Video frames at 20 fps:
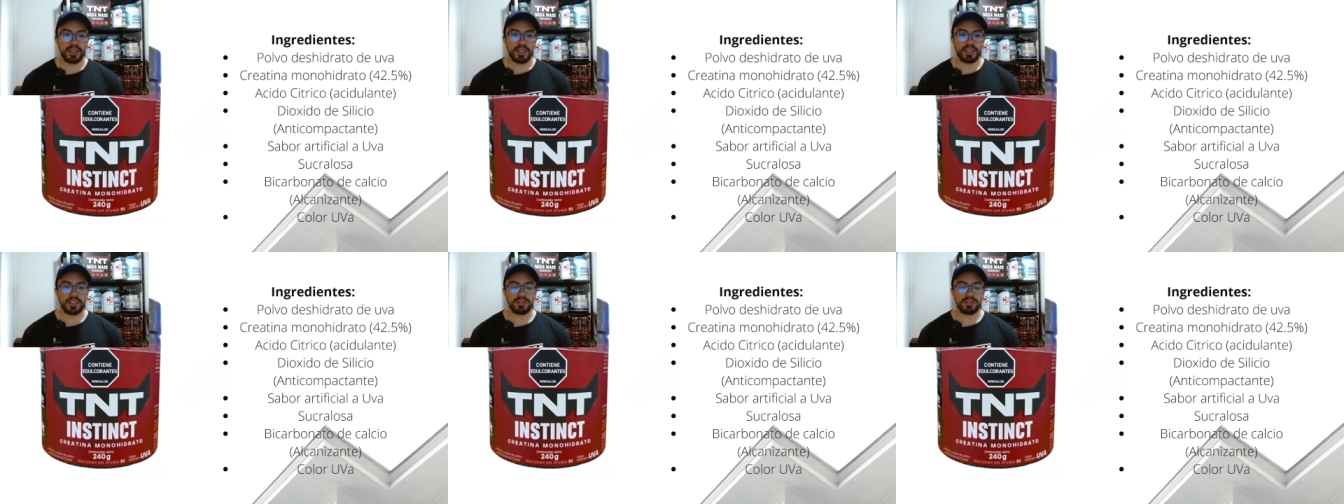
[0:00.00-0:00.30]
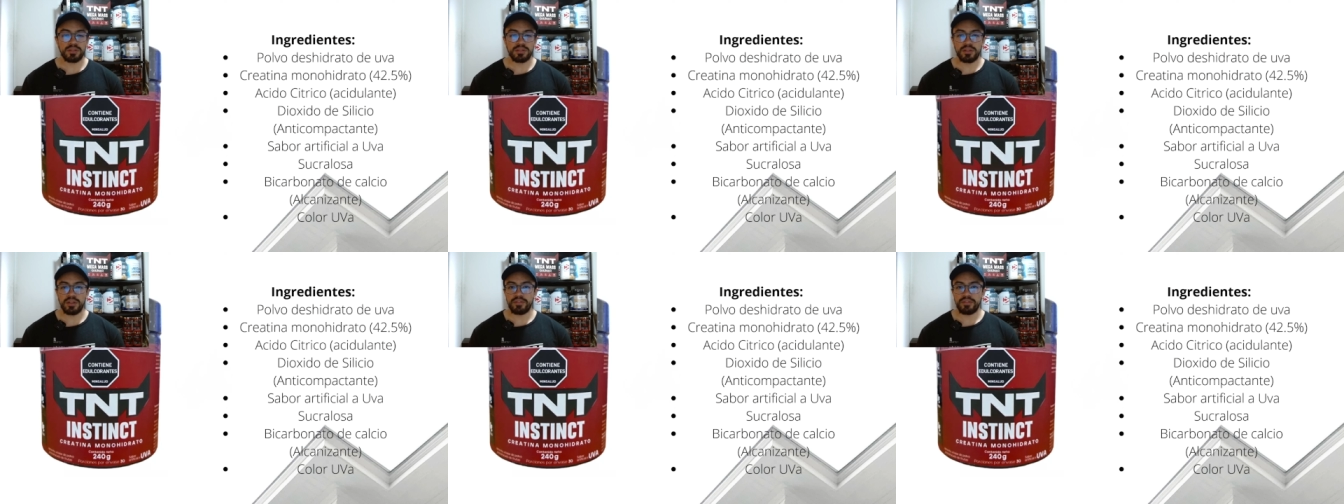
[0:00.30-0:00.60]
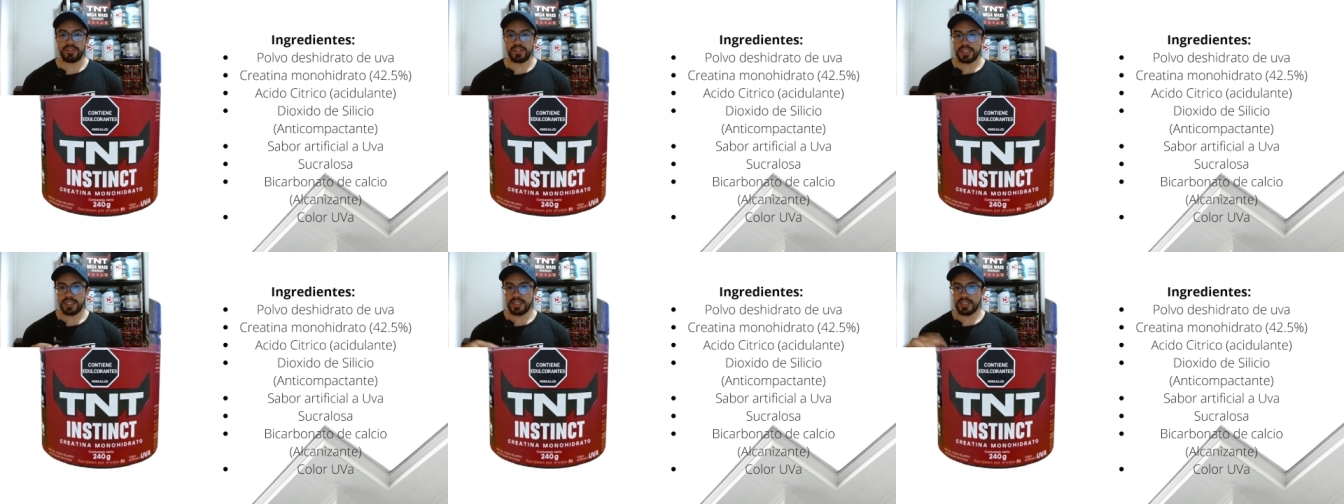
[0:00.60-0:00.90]
Esto con el
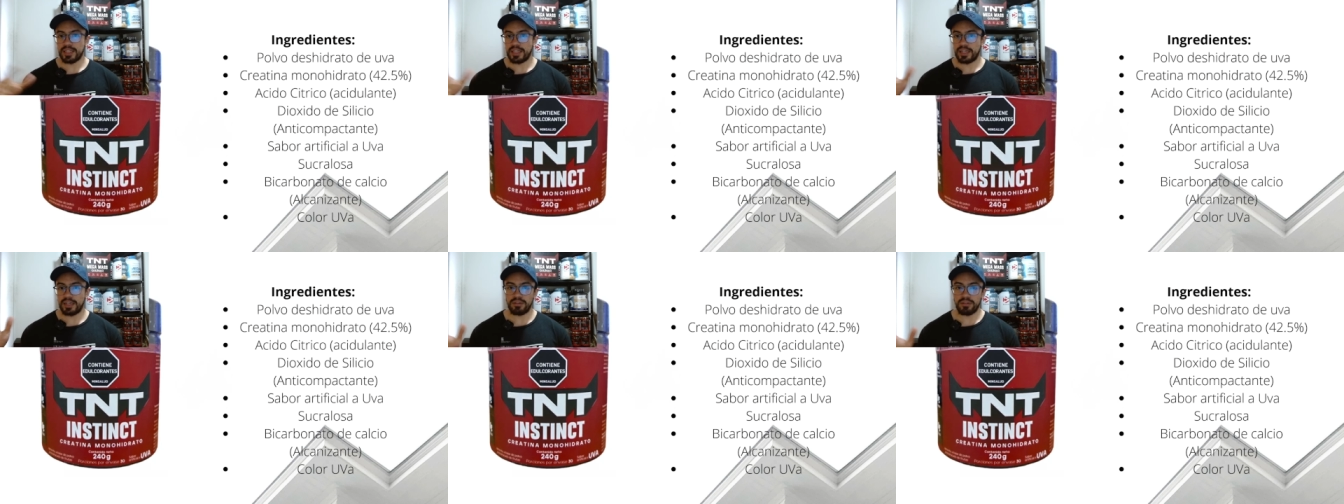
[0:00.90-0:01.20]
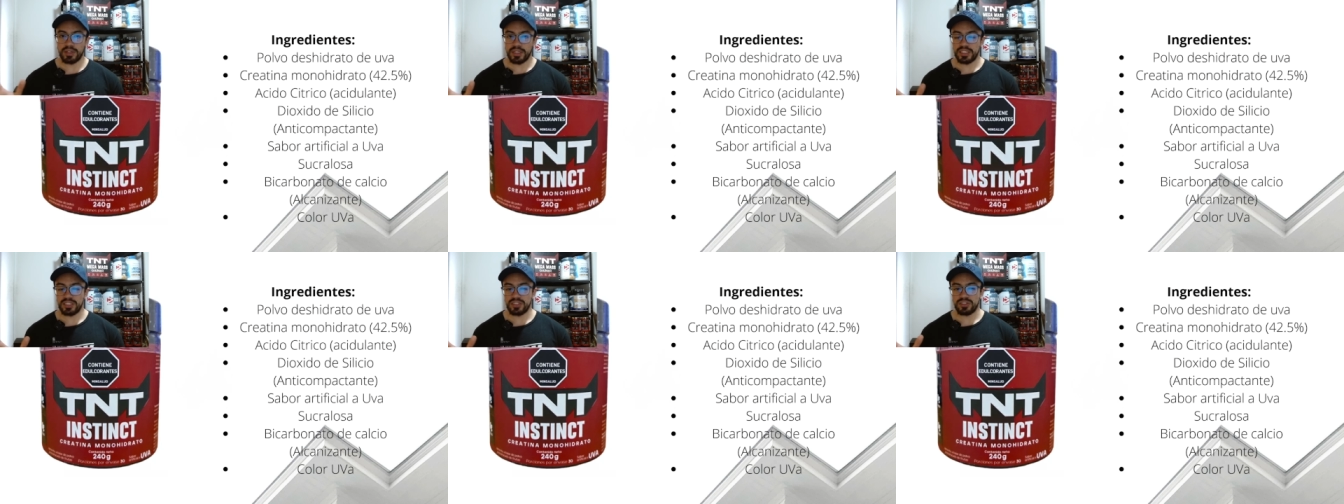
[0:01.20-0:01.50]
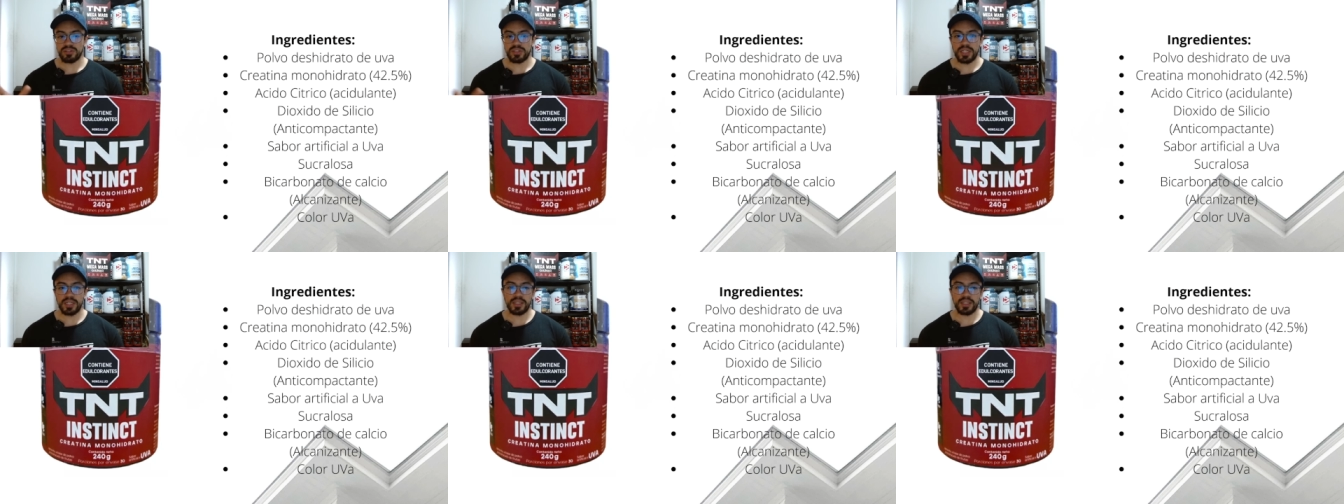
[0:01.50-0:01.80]
fin de que tenga un
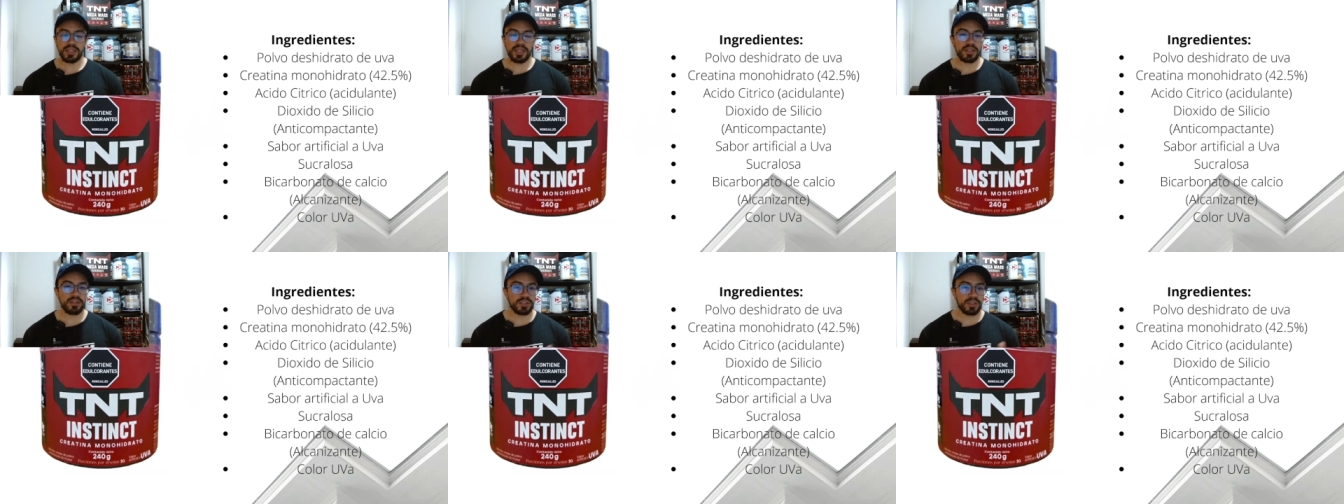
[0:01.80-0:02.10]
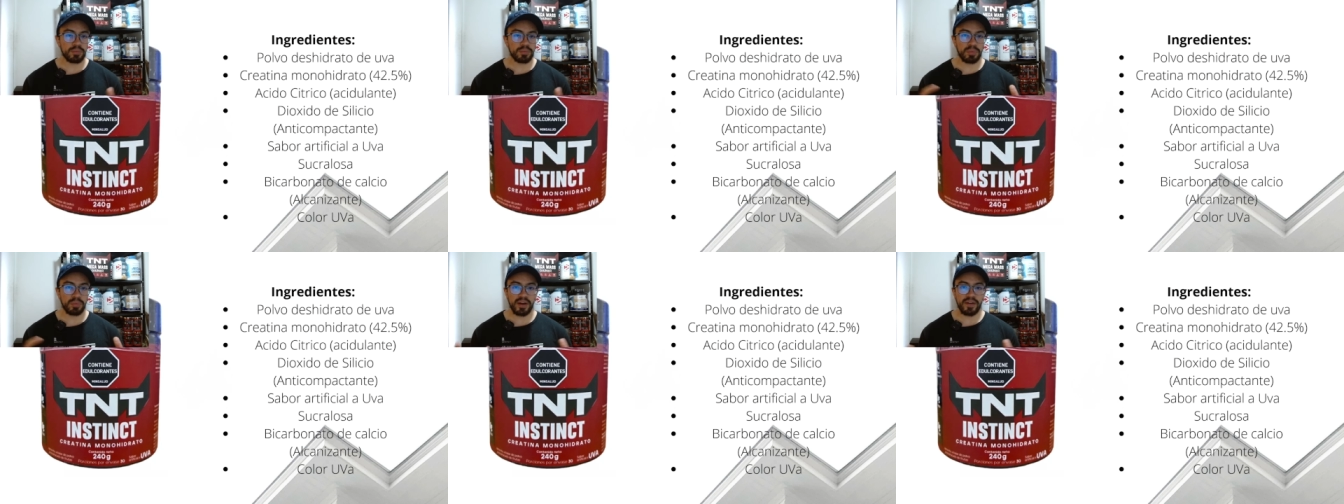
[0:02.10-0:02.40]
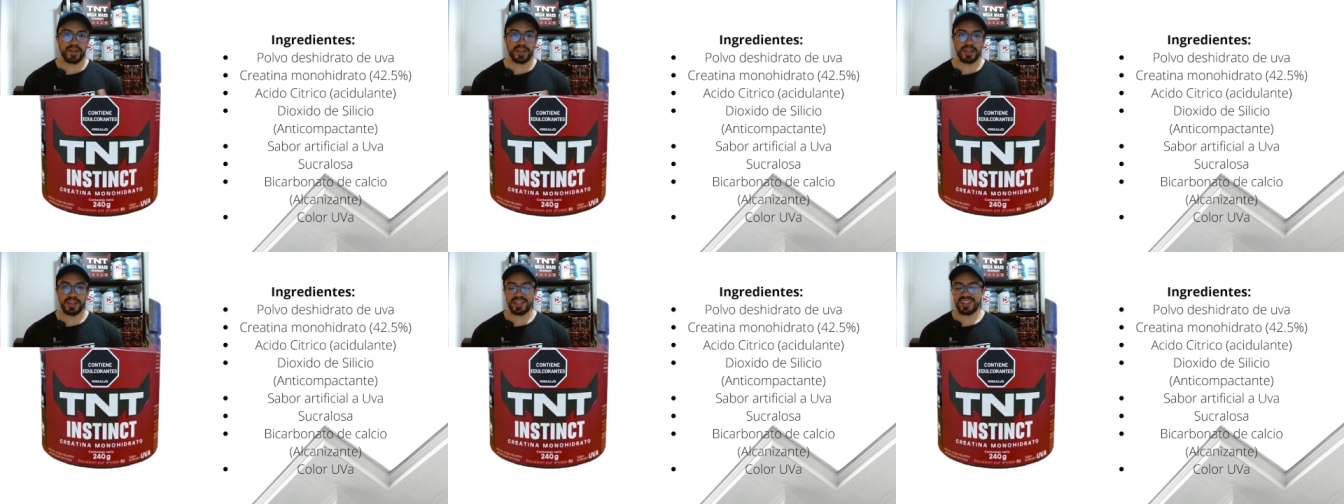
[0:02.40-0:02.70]
registro sanitario se
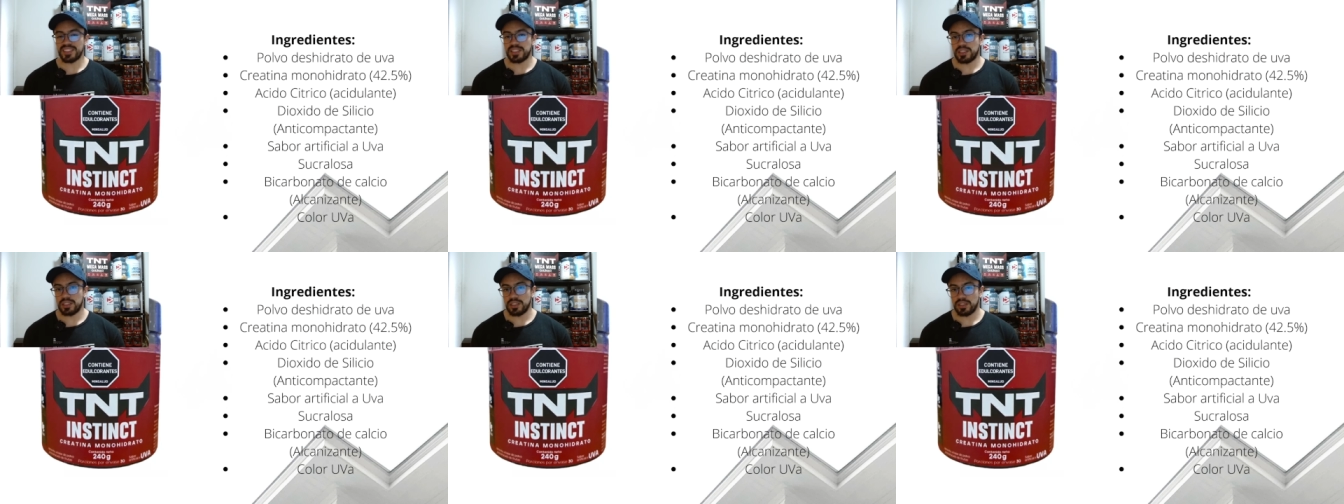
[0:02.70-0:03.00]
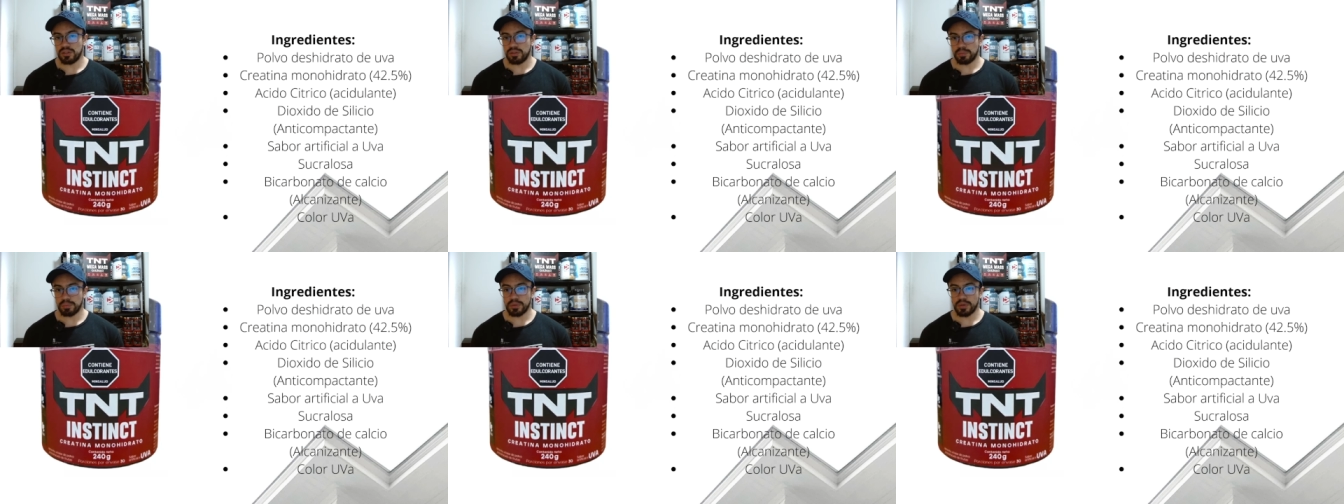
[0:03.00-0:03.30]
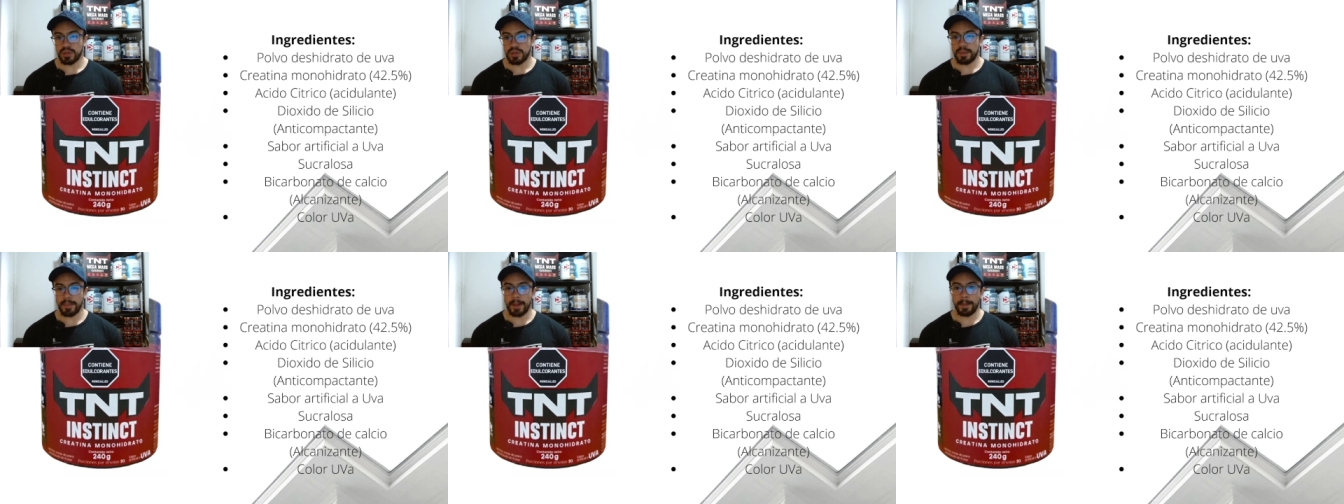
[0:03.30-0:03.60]
pueda vender sin ningún
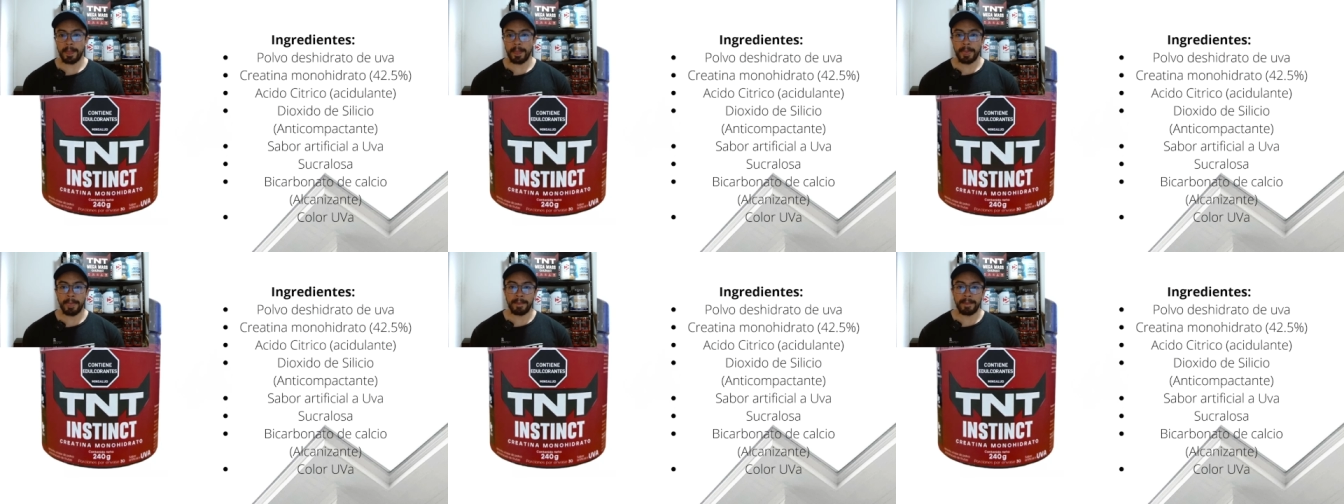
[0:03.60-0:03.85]
problema.